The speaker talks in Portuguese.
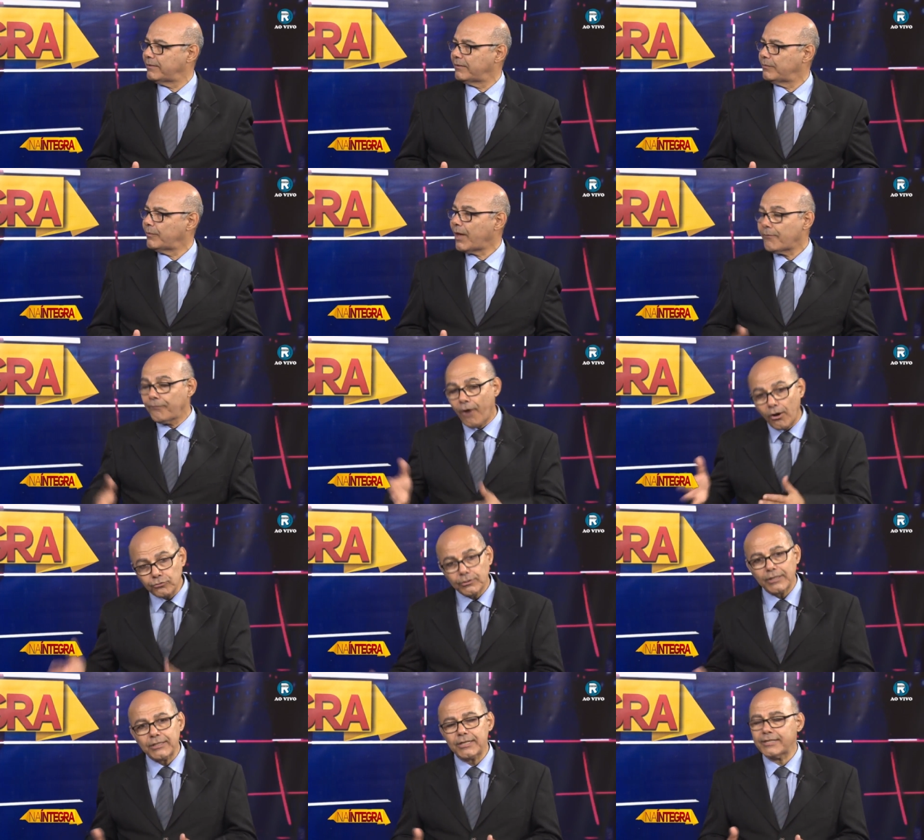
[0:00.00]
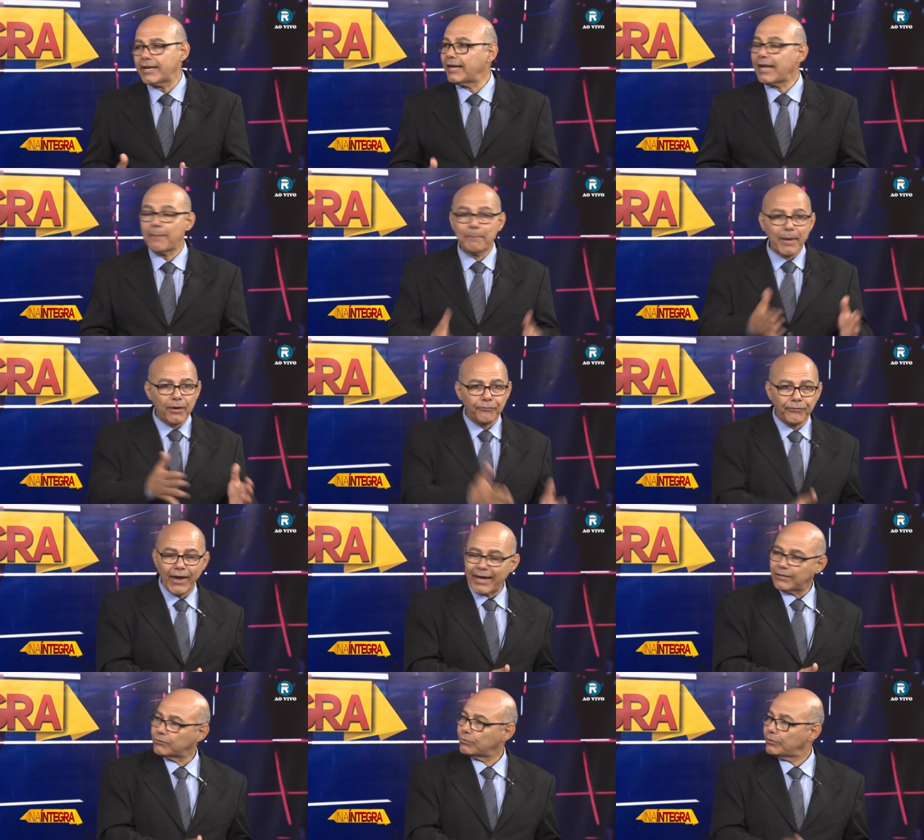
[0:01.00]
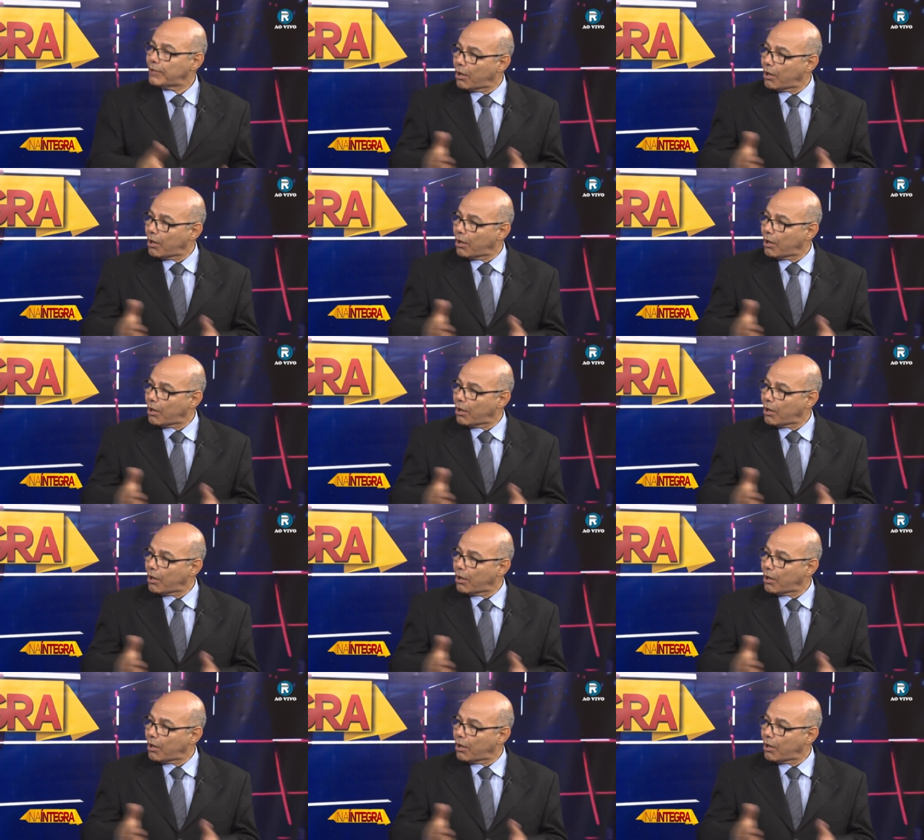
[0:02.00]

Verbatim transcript: Né? Volto a dizer, ele é perfeito?